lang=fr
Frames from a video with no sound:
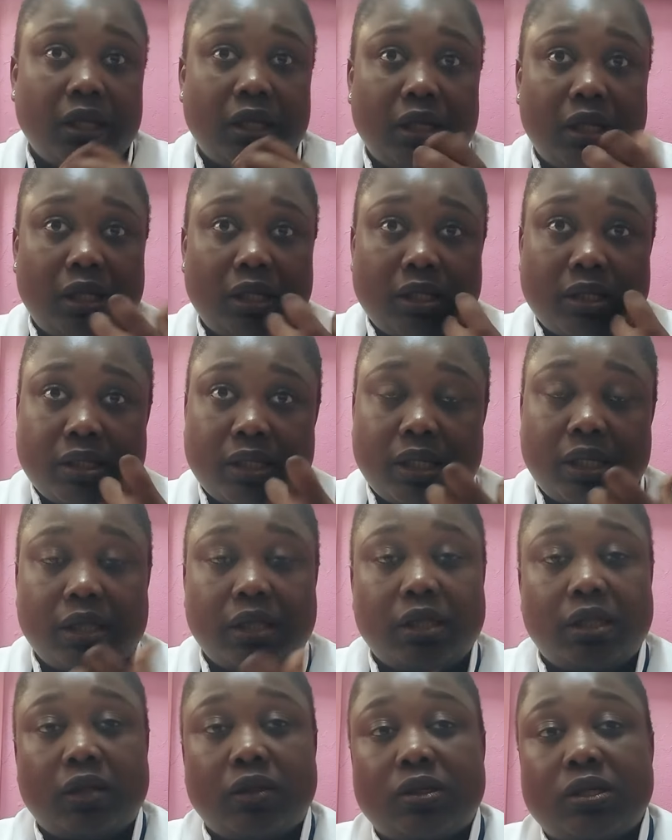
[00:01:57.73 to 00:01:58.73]
Et ça,
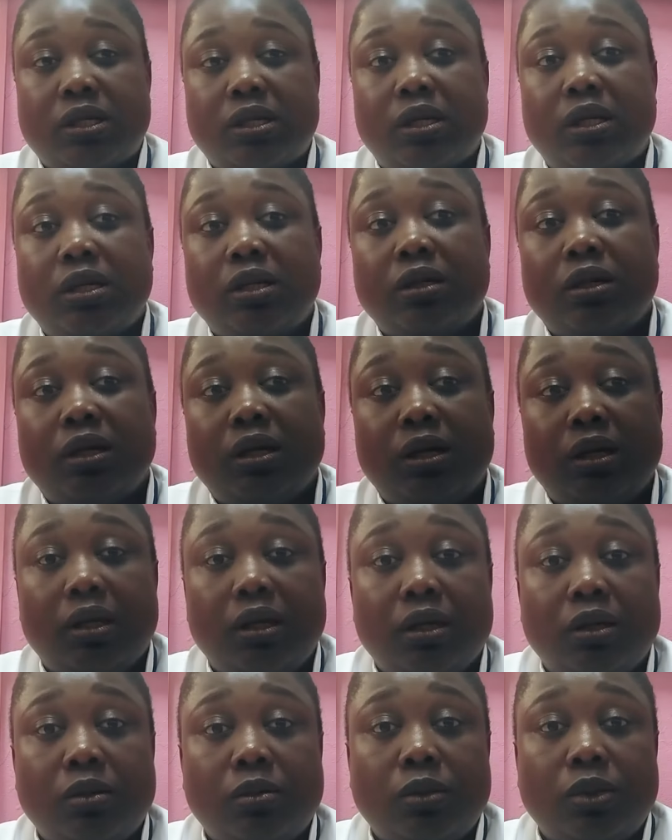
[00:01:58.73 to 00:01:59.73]
ça aide
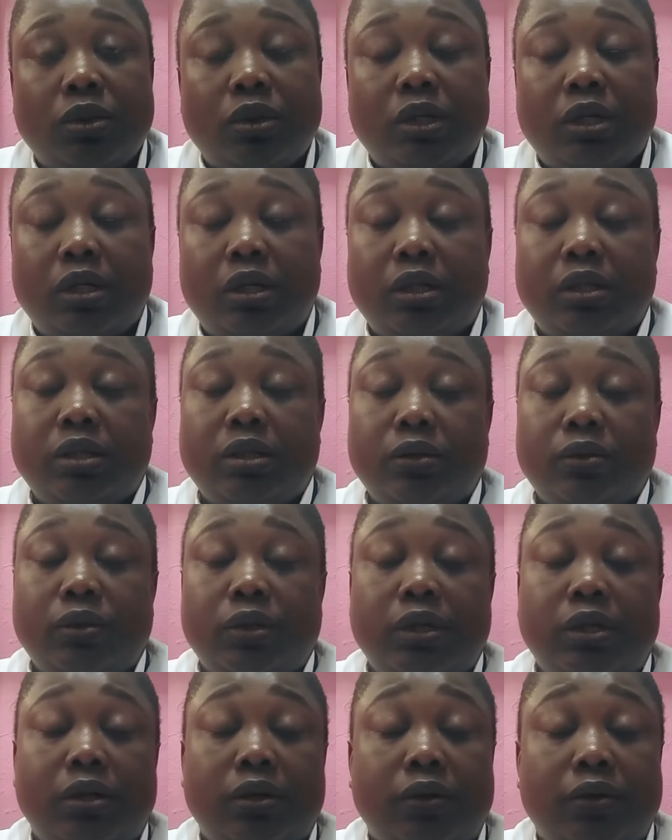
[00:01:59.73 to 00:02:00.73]
également à
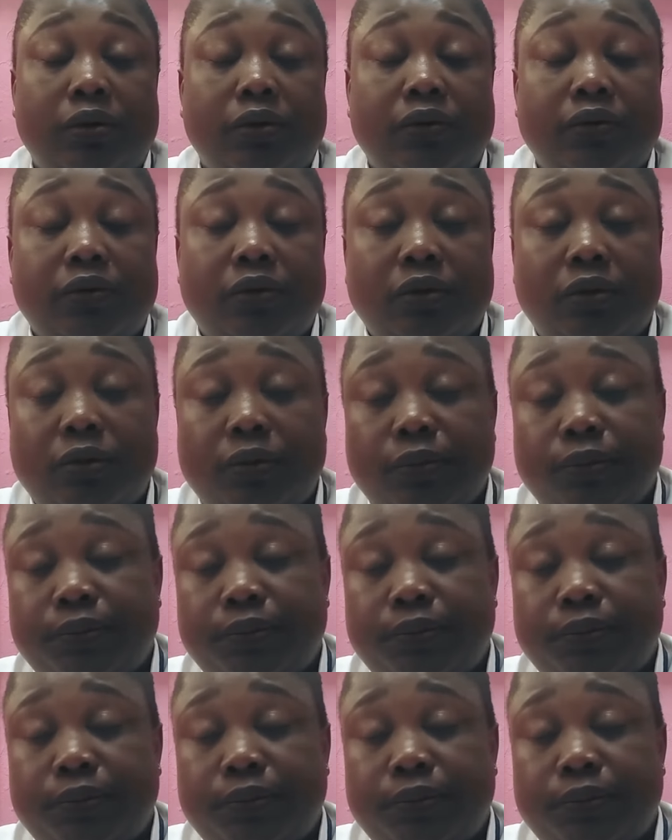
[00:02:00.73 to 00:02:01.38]
tenir l'inconfort.